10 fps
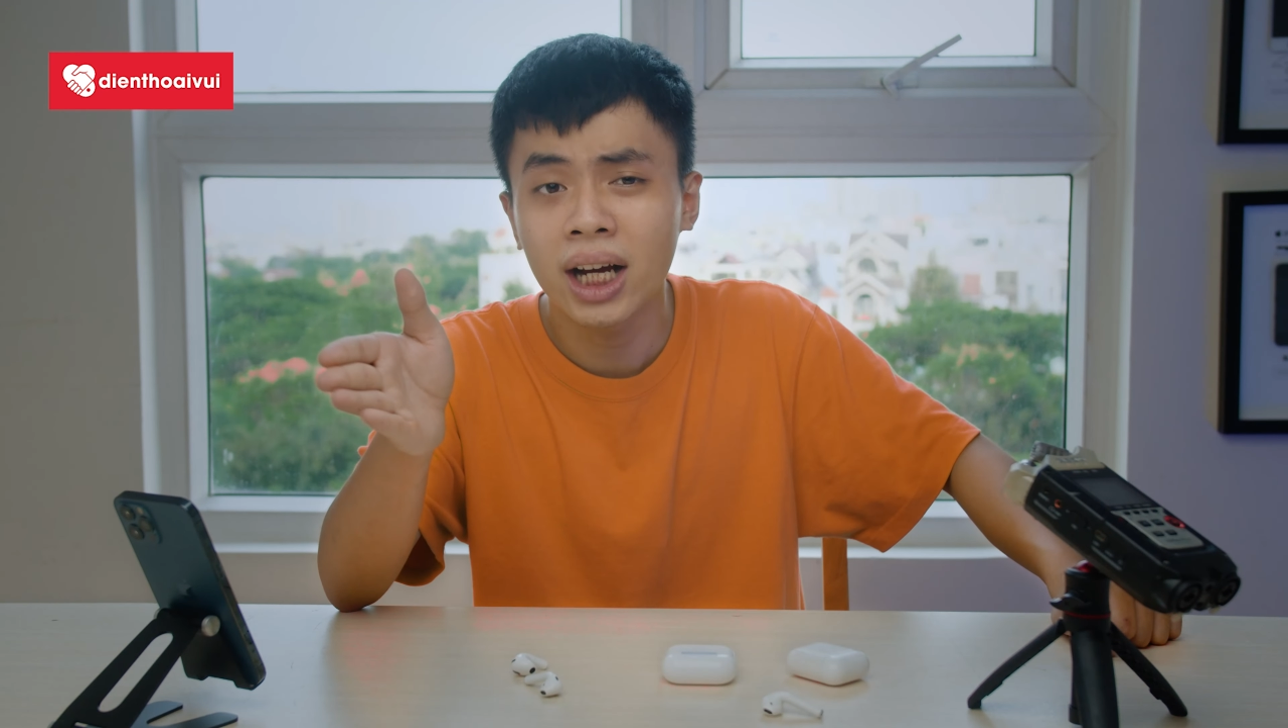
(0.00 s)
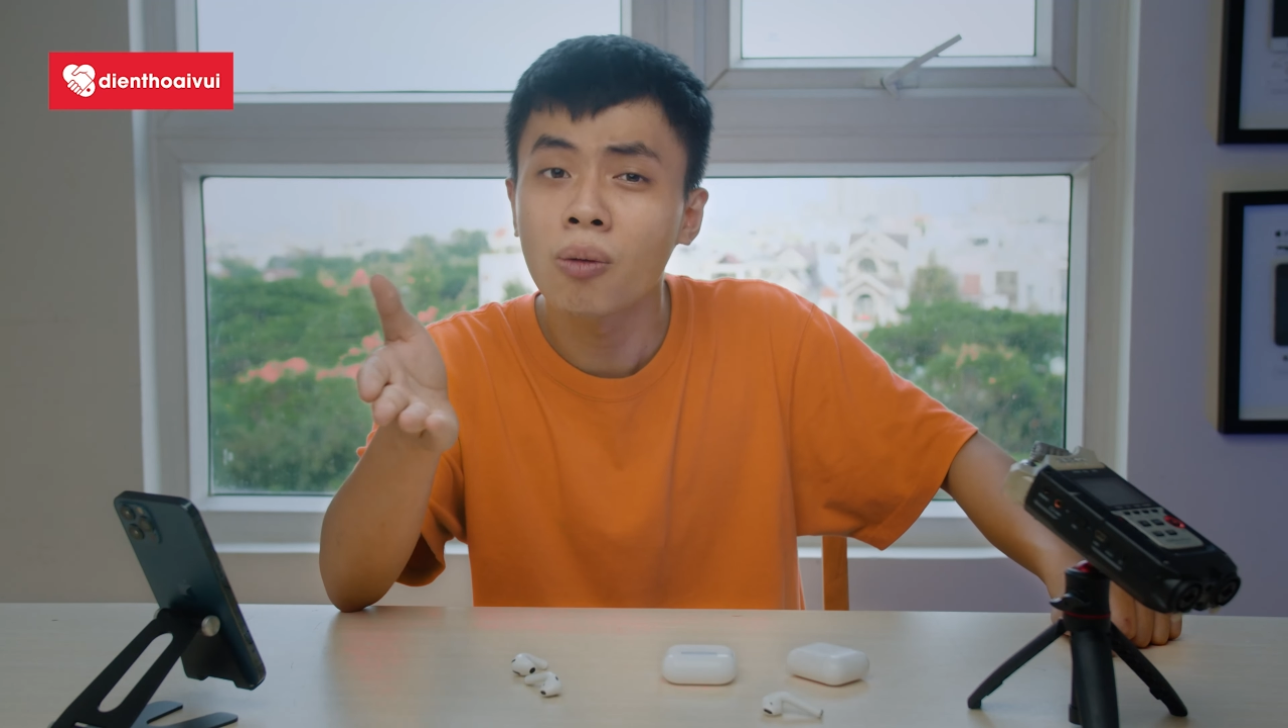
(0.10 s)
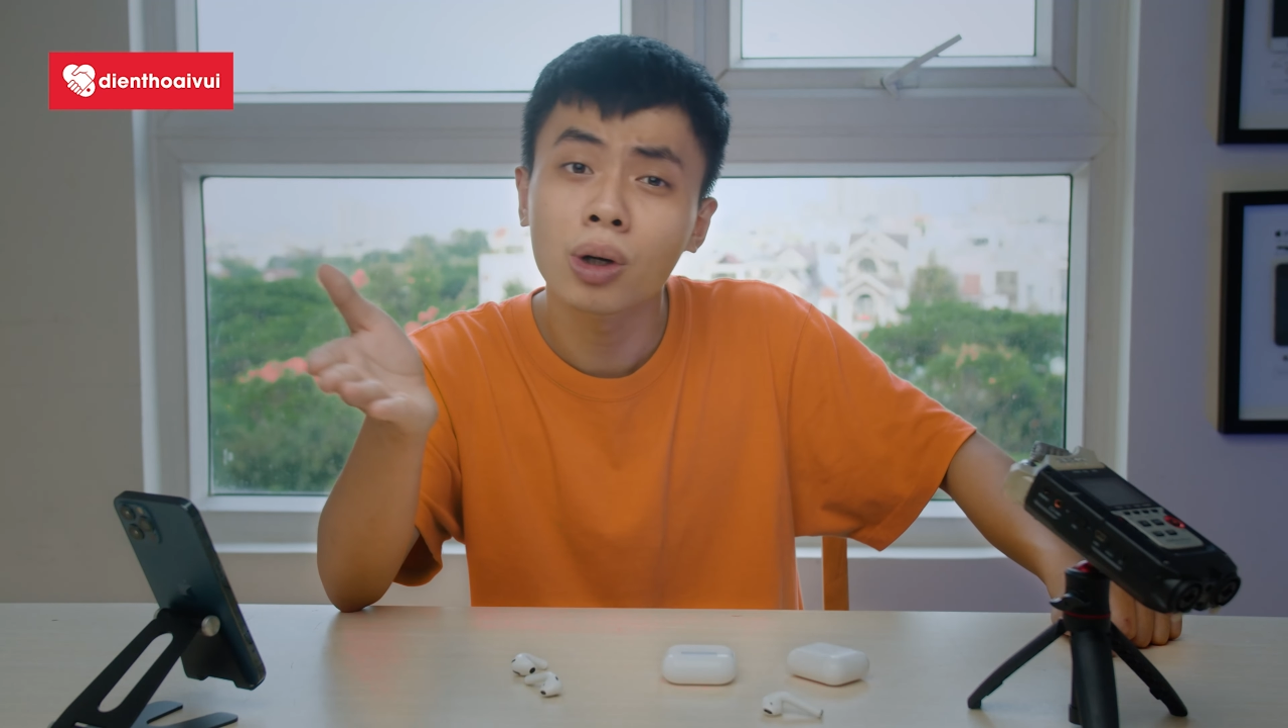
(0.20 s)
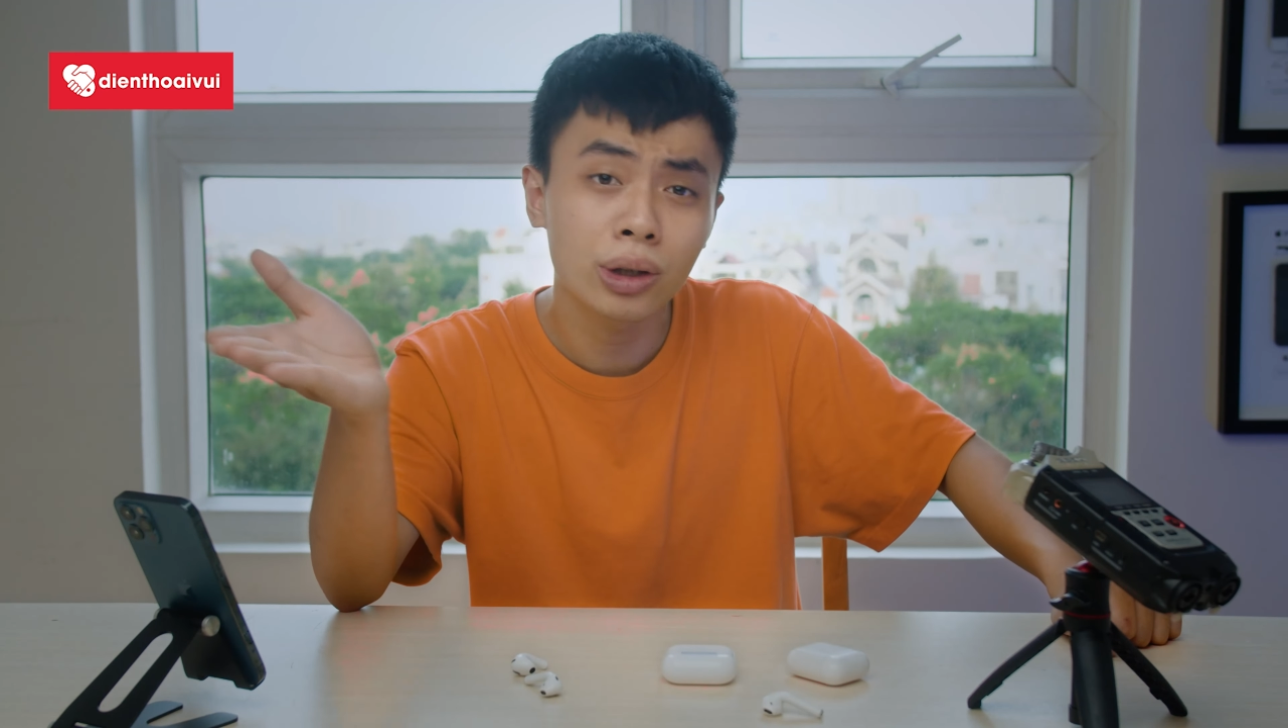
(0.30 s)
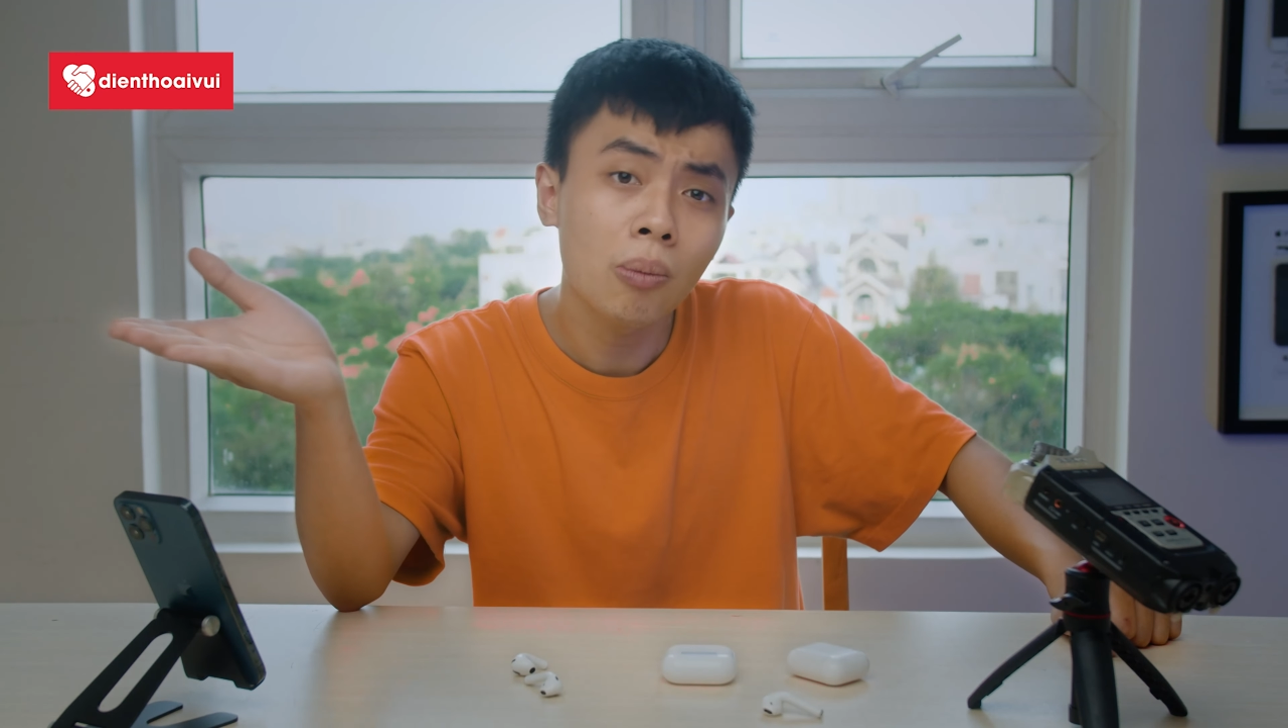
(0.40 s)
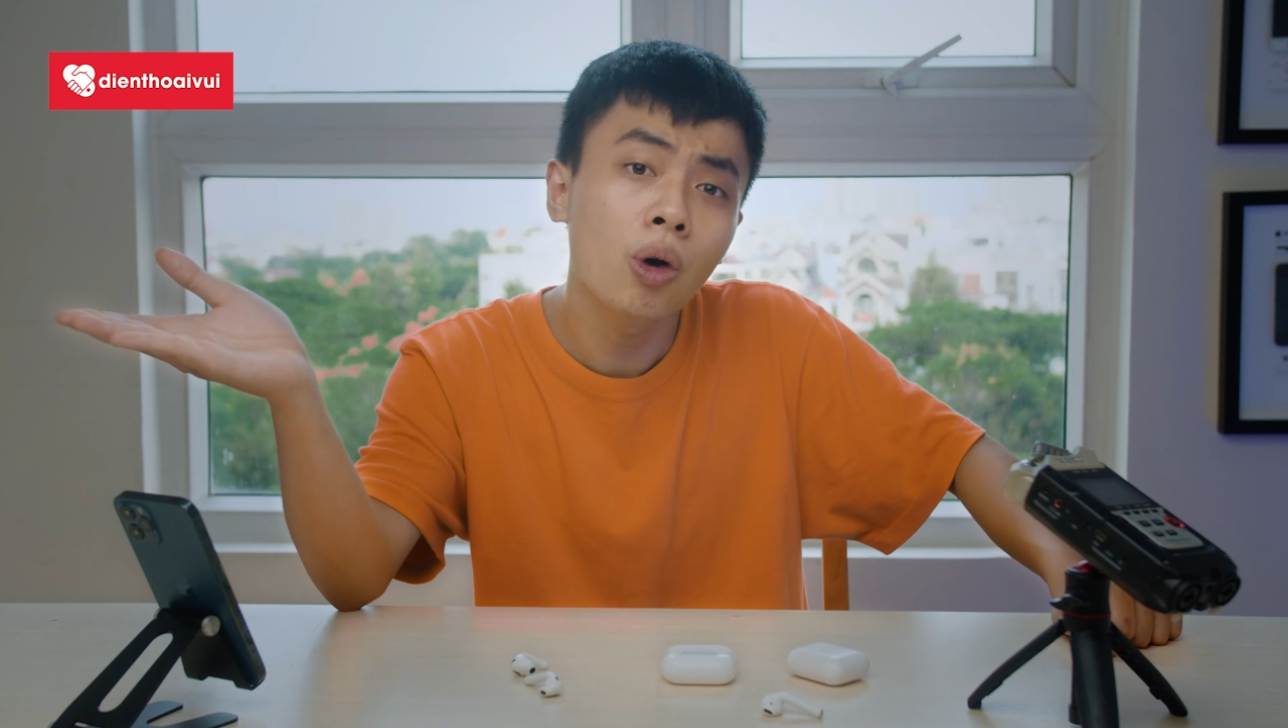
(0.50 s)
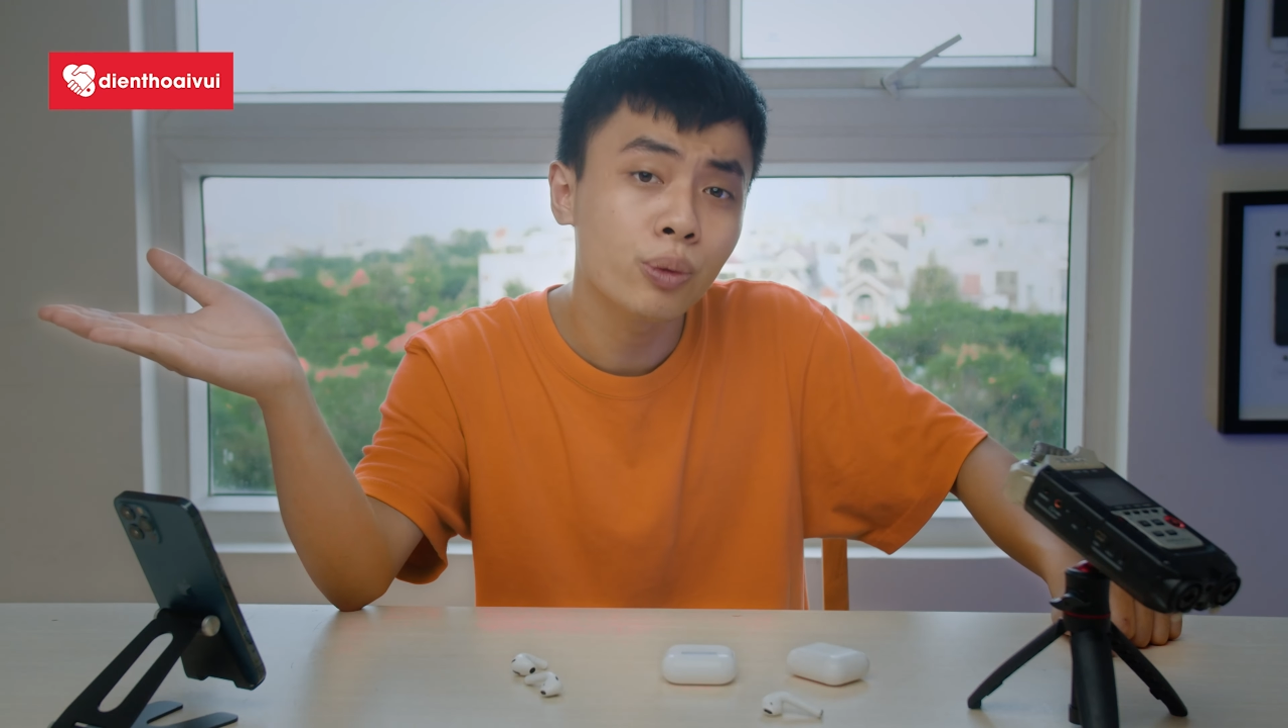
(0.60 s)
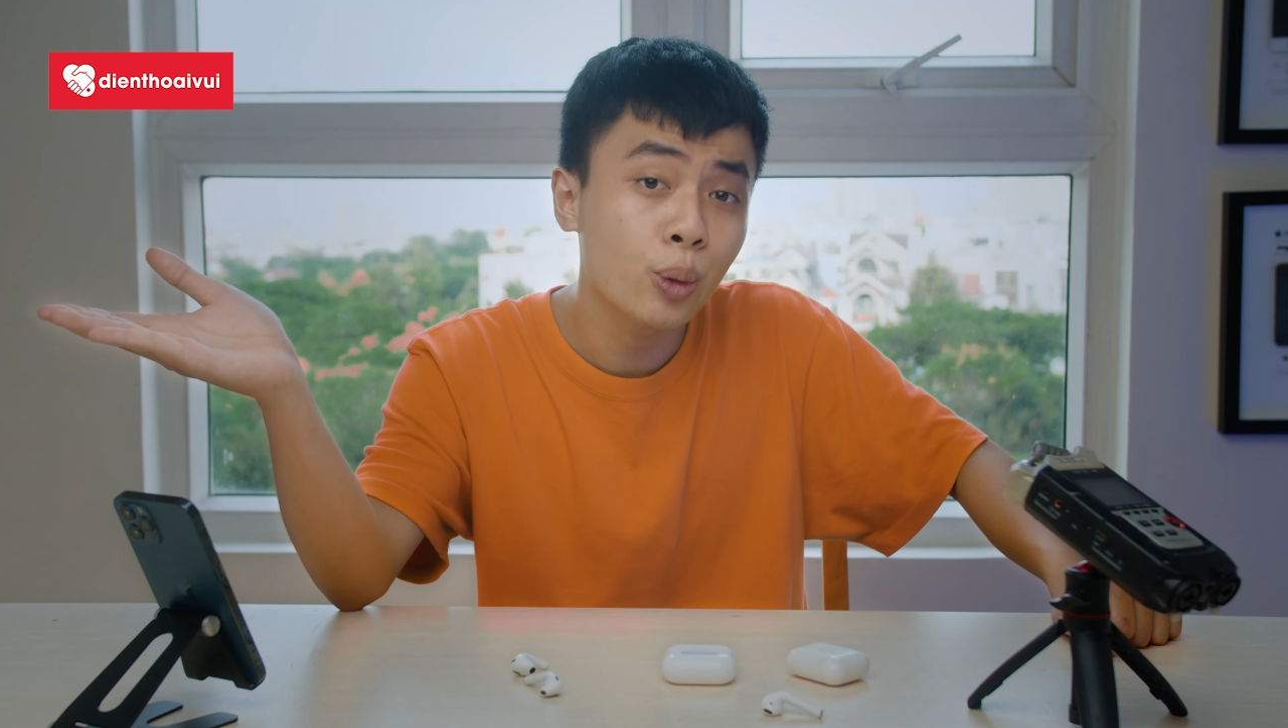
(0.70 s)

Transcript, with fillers: không có chống ồn